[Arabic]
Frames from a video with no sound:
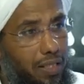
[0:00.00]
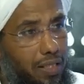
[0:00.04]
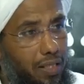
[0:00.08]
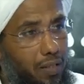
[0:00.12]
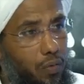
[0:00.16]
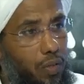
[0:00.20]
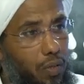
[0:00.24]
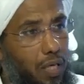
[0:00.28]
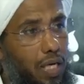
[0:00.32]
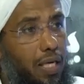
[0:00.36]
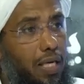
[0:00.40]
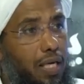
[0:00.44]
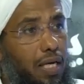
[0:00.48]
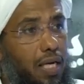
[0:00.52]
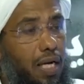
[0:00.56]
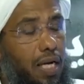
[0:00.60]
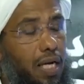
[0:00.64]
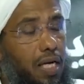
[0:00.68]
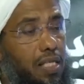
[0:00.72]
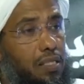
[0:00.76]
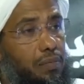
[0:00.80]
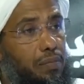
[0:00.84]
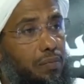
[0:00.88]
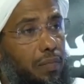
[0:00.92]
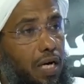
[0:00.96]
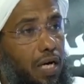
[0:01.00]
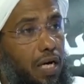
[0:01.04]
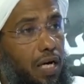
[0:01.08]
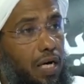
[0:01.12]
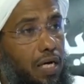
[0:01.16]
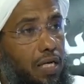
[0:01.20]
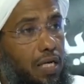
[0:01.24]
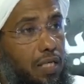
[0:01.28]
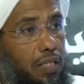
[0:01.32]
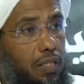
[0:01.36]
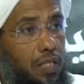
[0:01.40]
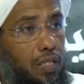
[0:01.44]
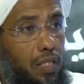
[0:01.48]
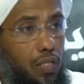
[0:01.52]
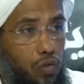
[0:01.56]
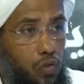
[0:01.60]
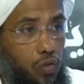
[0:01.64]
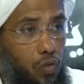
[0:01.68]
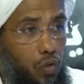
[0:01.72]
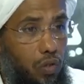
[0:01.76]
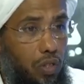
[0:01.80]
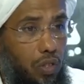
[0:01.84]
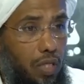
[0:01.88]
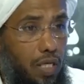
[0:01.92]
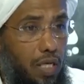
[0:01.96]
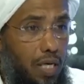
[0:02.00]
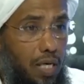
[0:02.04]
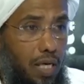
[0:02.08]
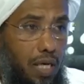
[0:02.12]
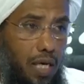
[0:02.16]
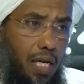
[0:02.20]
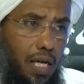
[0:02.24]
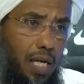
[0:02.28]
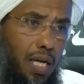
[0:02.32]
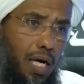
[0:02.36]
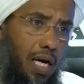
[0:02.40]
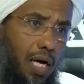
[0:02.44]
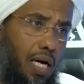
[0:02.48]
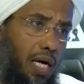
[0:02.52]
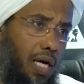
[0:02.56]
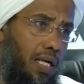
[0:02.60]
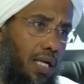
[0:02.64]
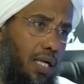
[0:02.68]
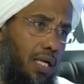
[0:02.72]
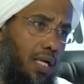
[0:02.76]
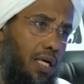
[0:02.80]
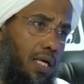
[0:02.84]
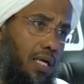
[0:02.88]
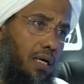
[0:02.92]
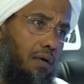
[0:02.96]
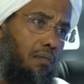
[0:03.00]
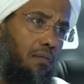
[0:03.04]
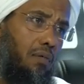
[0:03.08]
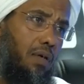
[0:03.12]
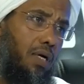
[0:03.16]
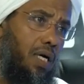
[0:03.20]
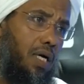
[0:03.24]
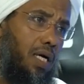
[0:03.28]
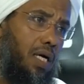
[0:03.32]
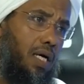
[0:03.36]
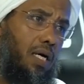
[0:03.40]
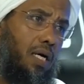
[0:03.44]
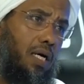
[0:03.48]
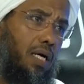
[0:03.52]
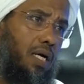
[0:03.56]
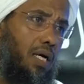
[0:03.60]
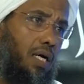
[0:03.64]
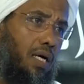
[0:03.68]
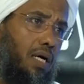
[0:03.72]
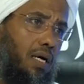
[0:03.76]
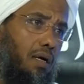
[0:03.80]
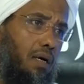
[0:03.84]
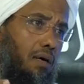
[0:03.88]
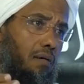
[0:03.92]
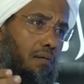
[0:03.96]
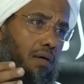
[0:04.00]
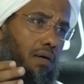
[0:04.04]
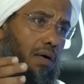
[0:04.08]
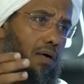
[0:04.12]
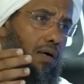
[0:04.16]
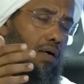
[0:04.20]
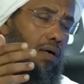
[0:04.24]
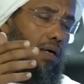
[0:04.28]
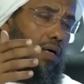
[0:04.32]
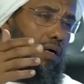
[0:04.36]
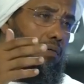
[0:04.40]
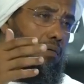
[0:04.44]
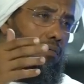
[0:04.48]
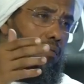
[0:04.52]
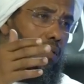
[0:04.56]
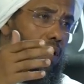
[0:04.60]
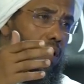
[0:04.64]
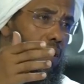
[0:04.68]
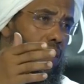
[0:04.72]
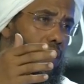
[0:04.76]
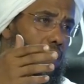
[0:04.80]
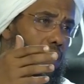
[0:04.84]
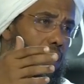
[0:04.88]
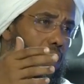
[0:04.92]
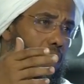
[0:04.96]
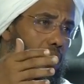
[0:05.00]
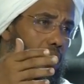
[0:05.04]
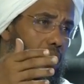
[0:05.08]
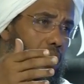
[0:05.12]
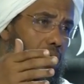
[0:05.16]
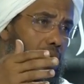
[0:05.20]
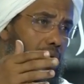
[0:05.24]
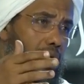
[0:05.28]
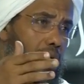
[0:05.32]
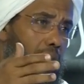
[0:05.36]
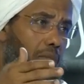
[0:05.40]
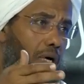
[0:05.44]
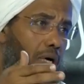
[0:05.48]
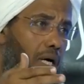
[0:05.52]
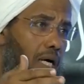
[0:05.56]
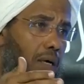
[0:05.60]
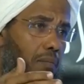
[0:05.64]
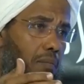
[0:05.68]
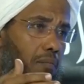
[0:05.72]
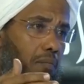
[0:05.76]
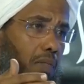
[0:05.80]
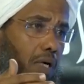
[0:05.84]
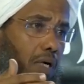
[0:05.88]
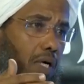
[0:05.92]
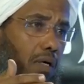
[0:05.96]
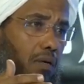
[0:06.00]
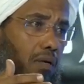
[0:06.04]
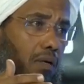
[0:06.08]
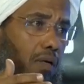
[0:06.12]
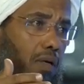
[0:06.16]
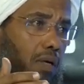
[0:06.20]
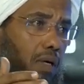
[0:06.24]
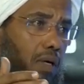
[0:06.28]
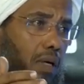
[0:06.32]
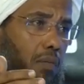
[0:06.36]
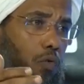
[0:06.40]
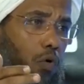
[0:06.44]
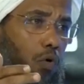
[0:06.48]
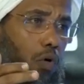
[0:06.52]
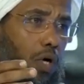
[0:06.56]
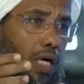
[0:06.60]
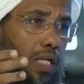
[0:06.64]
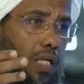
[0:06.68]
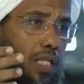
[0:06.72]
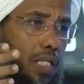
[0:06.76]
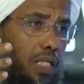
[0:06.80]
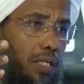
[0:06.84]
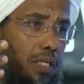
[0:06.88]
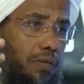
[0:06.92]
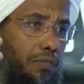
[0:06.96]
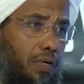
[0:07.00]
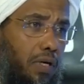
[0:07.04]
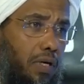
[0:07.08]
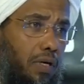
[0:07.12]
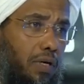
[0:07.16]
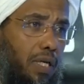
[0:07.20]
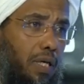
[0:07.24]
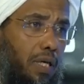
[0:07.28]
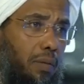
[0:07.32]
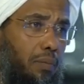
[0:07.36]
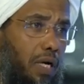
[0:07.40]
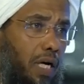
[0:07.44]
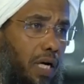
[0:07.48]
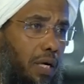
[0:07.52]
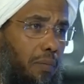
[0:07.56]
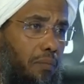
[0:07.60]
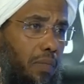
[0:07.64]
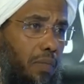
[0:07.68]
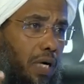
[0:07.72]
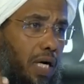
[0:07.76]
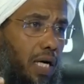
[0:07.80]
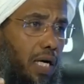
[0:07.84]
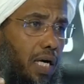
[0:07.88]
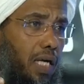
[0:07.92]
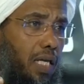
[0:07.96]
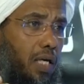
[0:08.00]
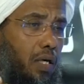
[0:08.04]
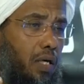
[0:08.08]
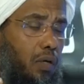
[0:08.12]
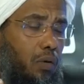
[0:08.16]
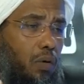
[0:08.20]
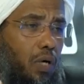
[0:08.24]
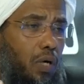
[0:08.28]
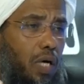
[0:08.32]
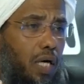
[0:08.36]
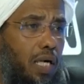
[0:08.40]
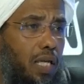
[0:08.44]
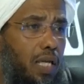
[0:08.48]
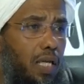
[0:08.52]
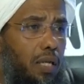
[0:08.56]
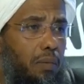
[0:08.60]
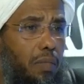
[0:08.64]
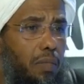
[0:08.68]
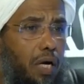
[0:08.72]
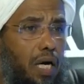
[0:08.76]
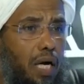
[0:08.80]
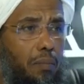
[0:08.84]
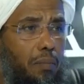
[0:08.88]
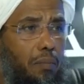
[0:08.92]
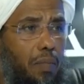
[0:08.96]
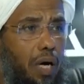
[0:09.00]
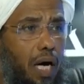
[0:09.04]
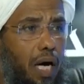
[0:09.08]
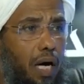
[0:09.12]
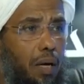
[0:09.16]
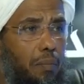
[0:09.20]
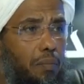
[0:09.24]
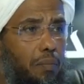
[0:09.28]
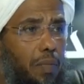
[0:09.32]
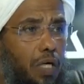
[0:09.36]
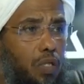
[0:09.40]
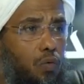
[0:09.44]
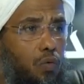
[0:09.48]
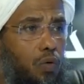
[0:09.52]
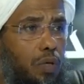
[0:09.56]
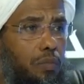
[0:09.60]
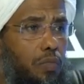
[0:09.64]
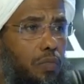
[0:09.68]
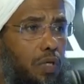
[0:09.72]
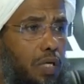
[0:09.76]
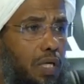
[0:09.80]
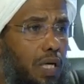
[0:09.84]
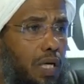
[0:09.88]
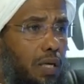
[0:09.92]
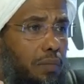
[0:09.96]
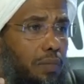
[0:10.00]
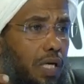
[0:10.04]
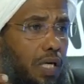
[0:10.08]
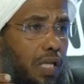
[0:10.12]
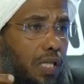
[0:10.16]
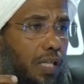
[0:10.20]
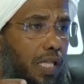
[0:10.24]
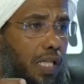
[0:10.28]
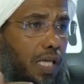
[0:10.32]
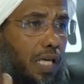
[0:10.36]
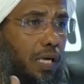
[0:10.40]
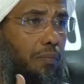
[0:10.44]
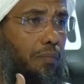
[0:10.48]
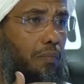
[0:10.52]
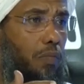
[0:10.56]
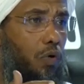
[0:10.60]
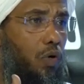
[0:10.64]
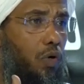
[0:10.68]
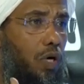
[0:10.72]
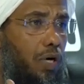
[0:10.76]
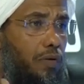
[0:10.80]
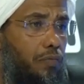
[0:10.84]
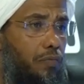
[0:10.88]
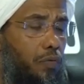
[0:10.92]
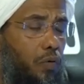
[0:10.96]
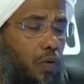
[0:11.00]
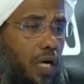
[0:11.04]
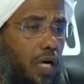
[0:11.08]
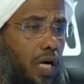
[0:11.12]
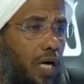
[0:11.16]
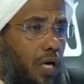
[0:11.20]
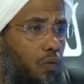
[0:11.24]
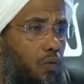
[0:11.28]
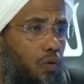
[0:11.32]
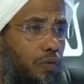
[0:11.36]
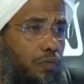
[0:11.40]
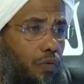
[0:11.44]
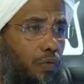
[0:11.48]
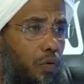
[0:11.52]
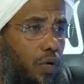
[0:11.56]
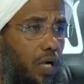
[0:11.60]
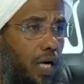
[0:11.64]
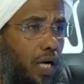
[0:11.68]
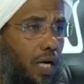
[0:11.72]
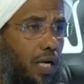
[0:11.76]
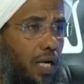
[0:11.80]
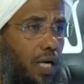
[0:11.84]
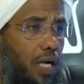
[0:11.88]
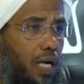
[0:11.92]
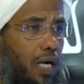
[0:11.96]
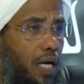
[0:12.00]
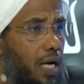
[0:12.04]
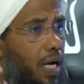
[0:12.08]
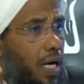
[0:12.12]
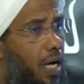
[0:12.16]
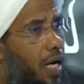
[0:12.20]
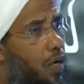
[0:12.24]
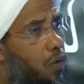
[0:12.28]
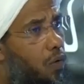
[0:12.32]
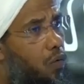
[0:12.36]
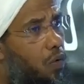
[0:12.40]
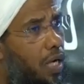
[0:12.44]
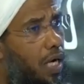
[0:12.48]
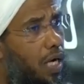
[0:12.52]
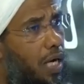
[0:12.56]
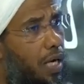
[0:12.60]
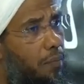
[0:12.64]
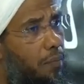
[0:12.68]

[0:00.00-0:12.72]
وأن الأسماع ترصد الآن الإمام أبو حنيفة والإمام مالك والإمام أحمد وابن أبي ذئب وفلان وفلان هؤلاء